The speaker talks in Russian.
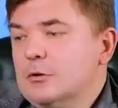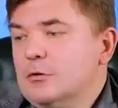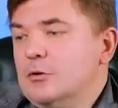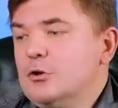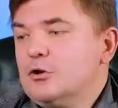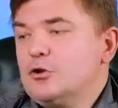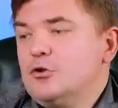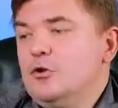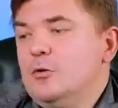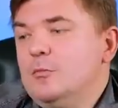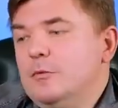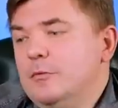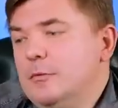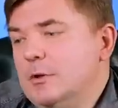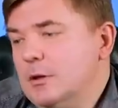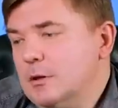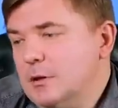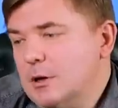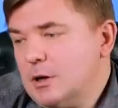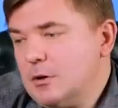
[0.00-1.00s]
То есть что
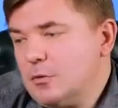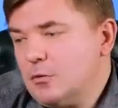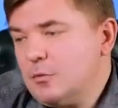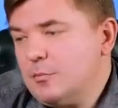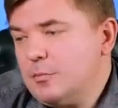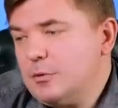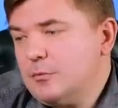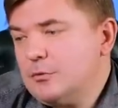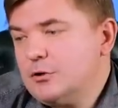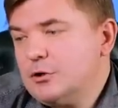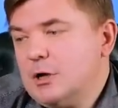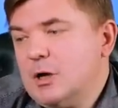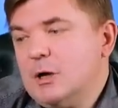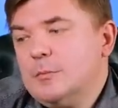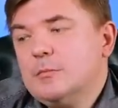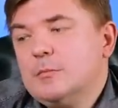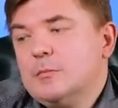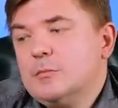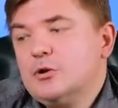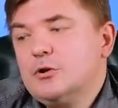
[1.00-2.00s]
мы на круг
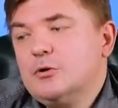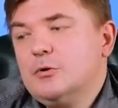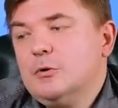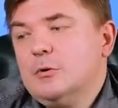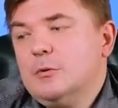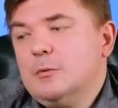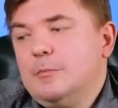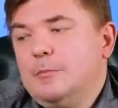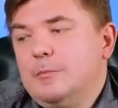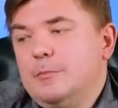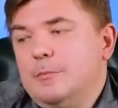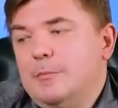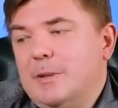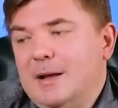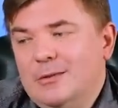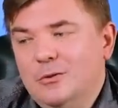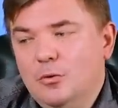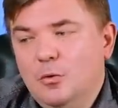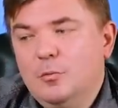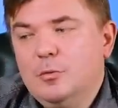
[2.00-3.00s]
получаем? Что
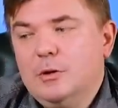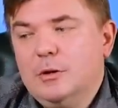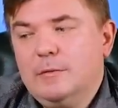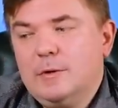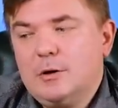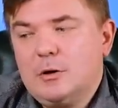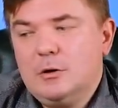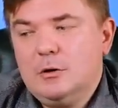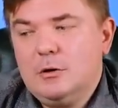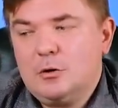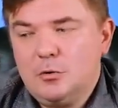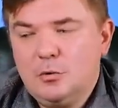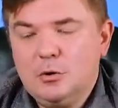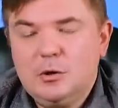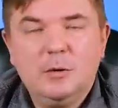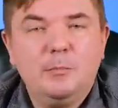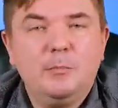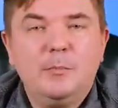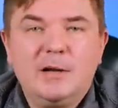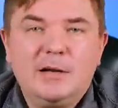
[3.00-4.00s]
подобного
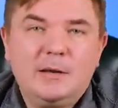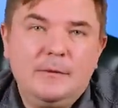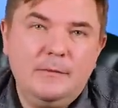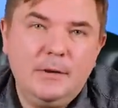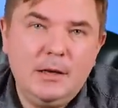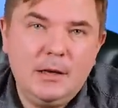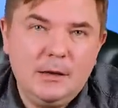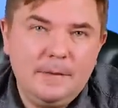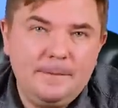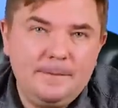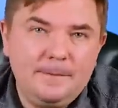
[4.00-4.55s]
рода портфель